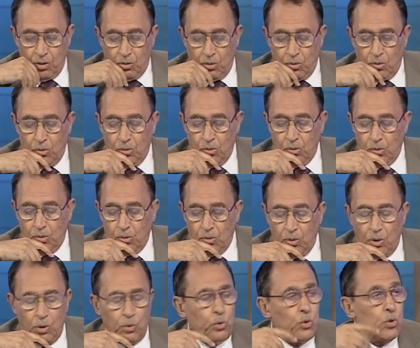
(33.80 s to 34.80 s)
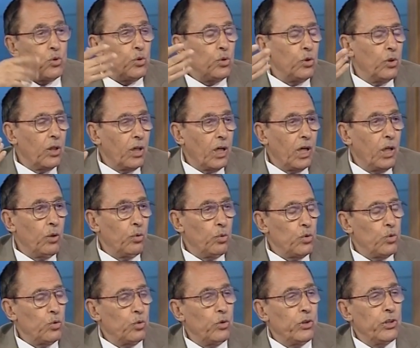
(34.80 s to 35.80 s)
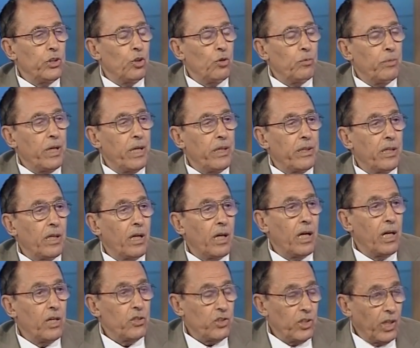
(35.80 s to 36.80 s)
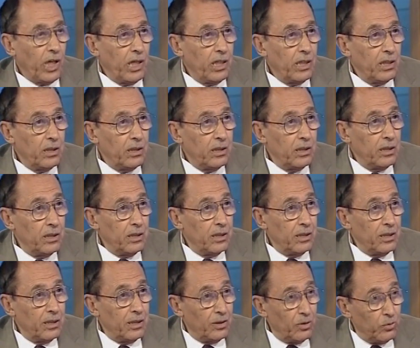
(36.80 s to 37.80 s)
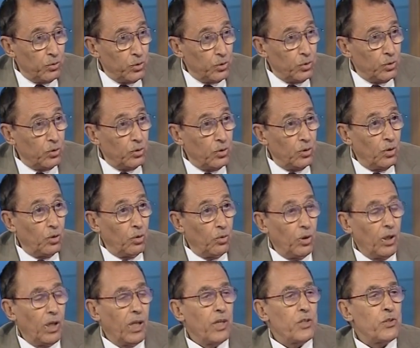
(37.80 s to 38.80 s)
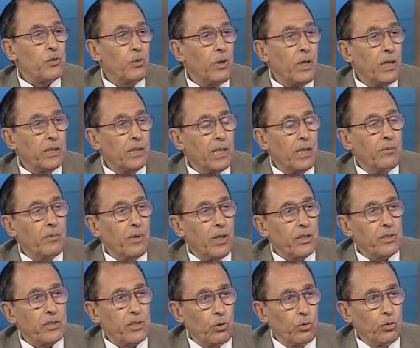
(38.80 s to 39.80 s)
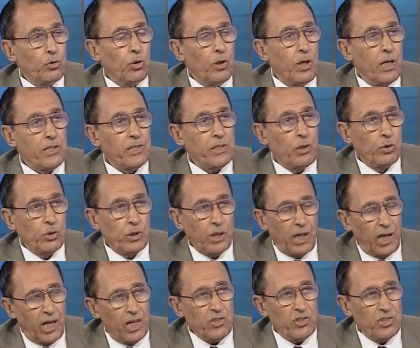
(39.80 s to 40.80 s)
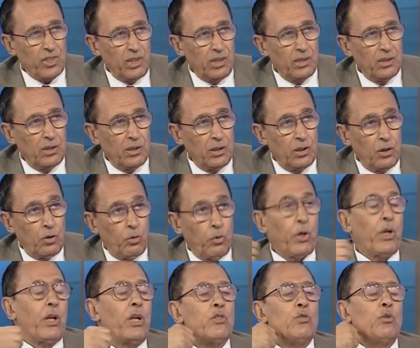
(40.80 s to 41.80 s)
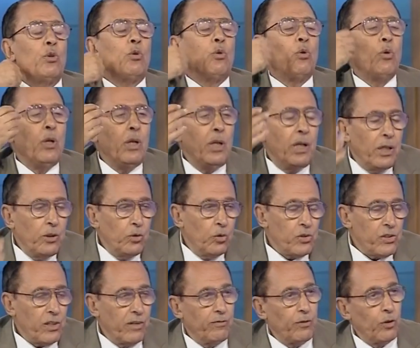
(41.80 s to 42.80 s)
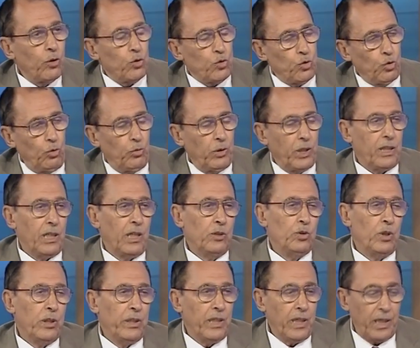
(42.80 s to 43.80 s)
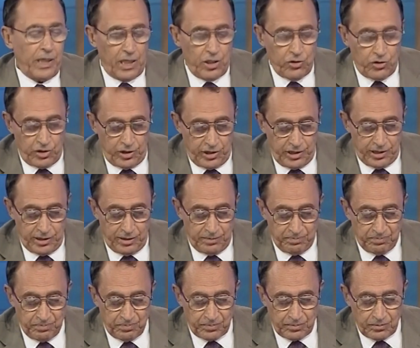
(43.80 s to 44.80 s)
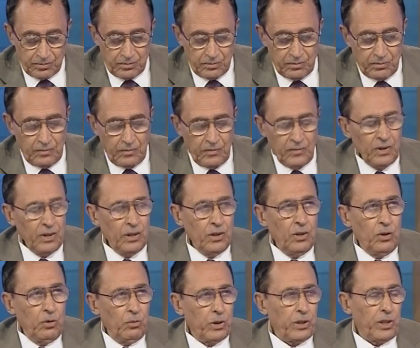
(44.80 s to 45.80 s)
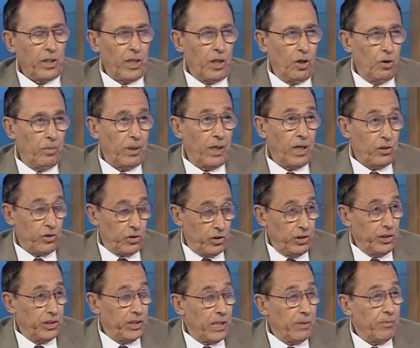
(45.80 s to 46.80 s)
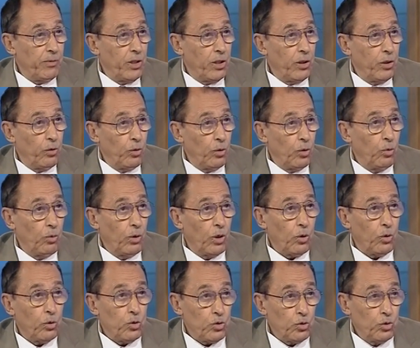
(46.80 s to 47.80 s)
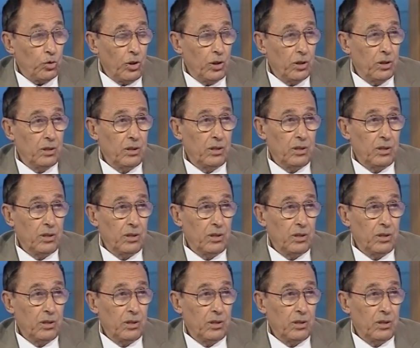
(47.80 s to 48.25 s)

والوجوه قال وجوه يومئذ خاشعة خاشعة وجوه والأصوات صوت يقال صوت خاشع والرجل كله يوصف بالخشوع وكانوا لنا خاشعين وتراهم خاشعين من الذل هو الخشوع